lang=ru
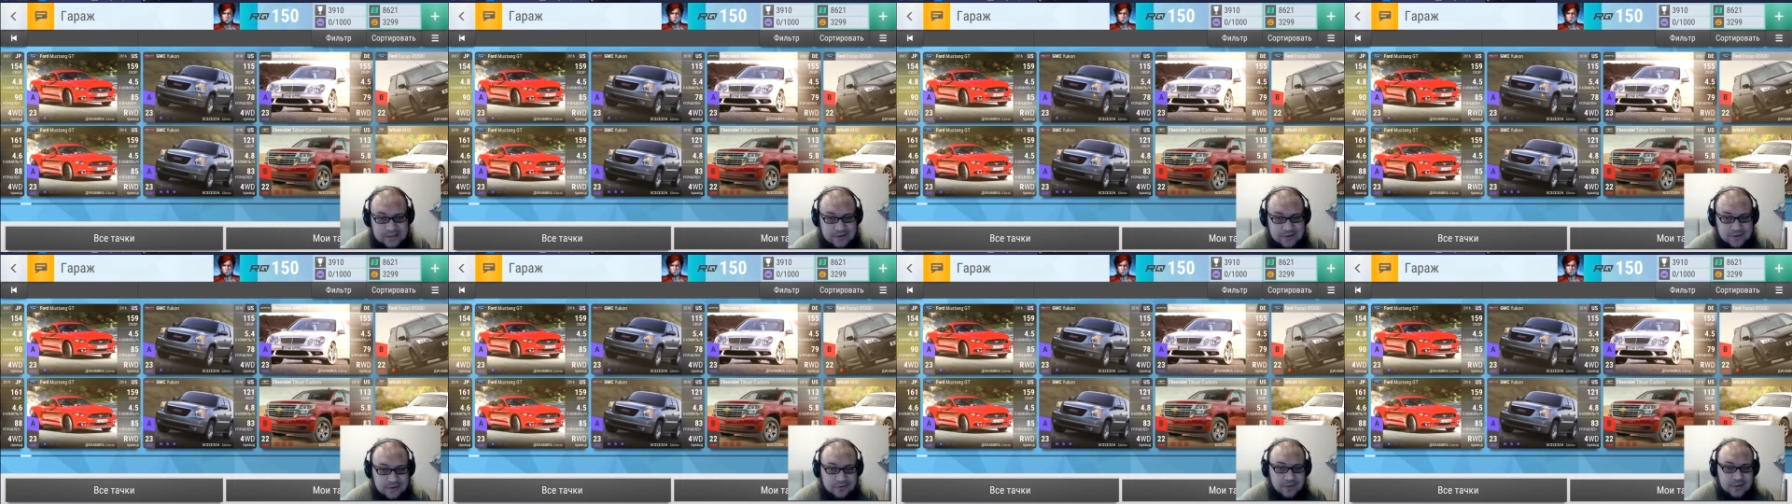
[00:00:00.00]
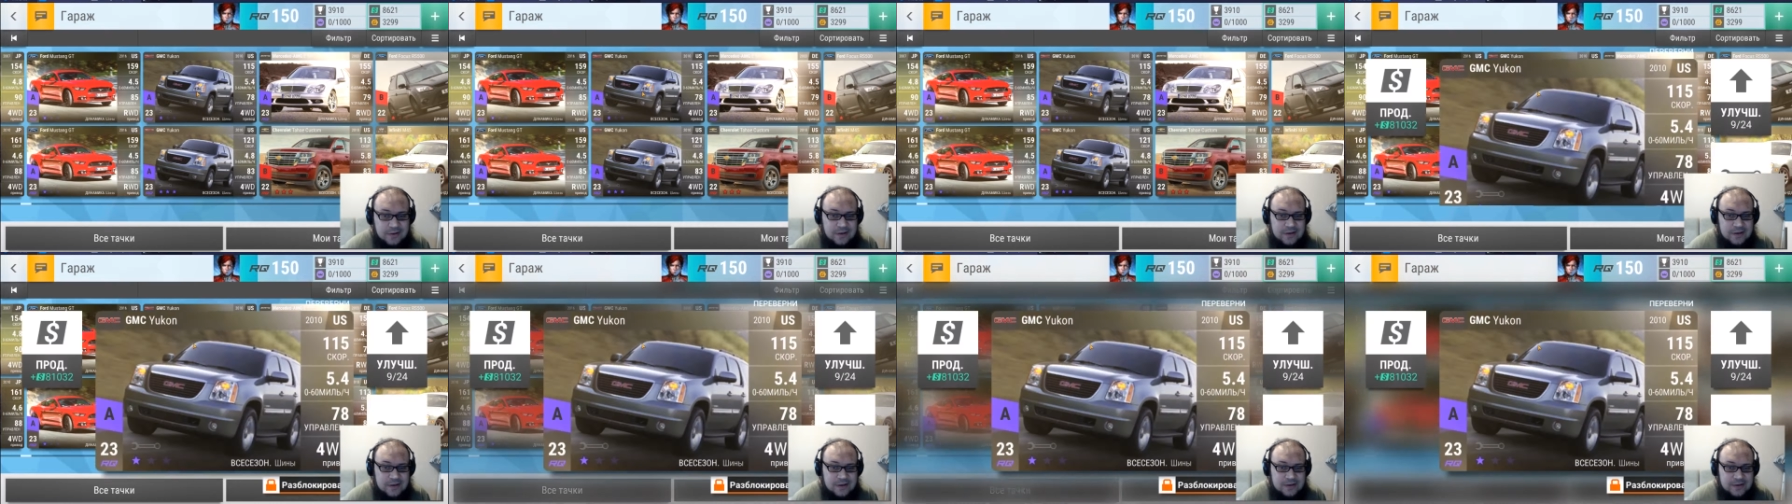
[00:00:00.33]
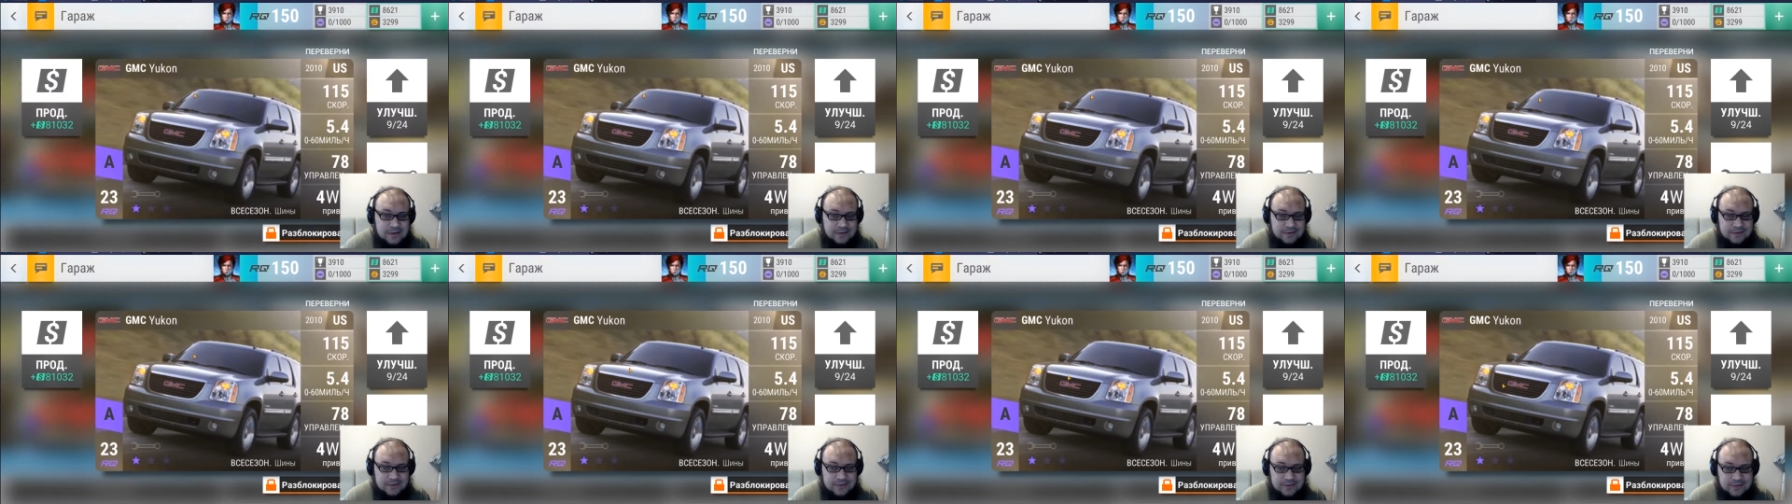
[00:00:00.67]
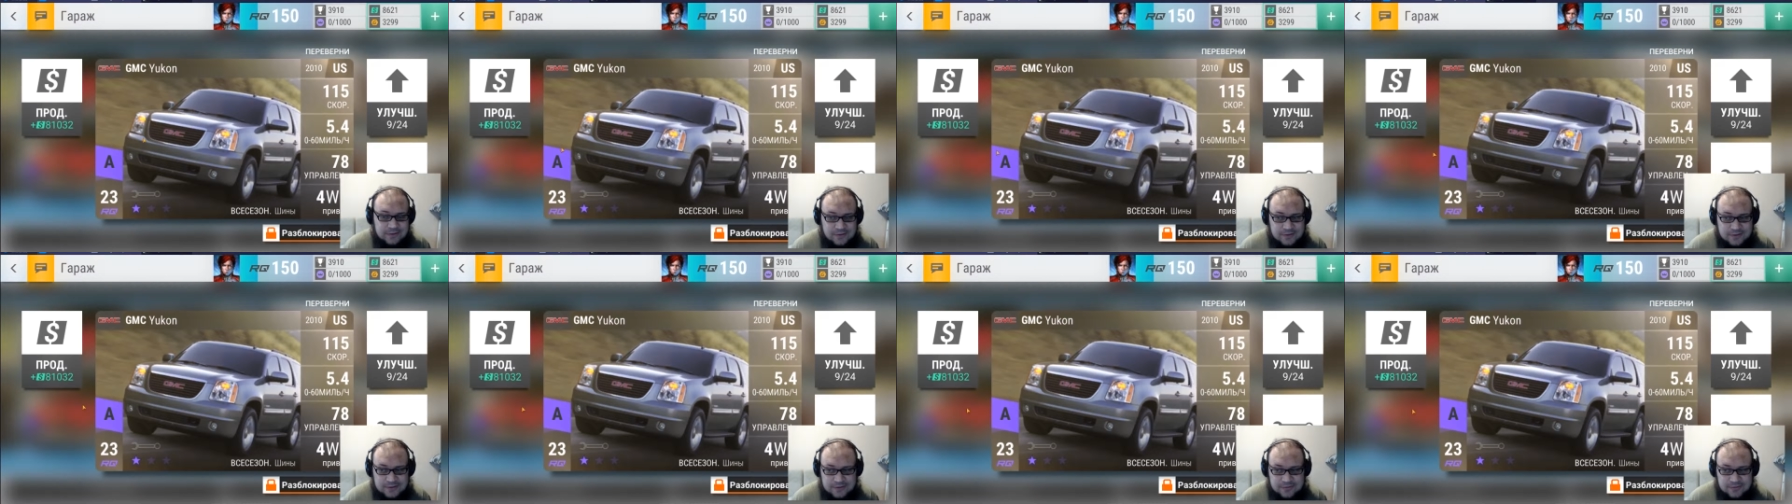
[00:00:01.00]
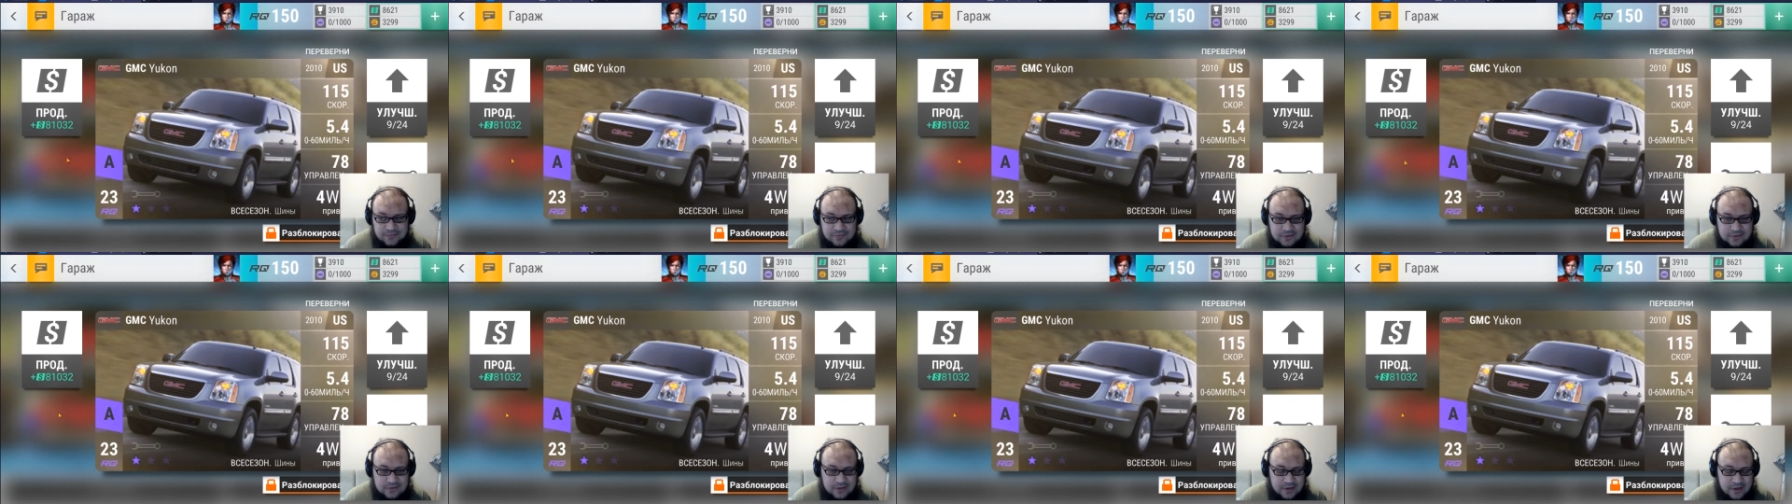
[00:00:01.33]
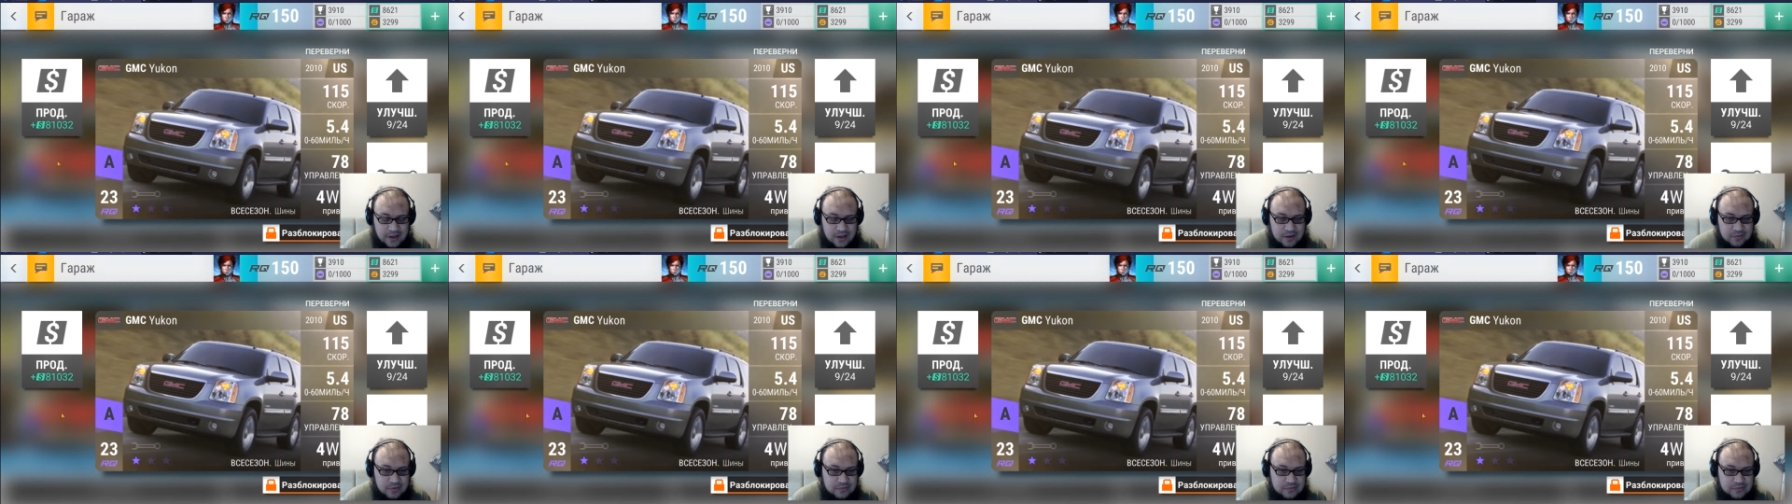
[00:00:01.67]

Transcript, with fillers: и он тоже вот как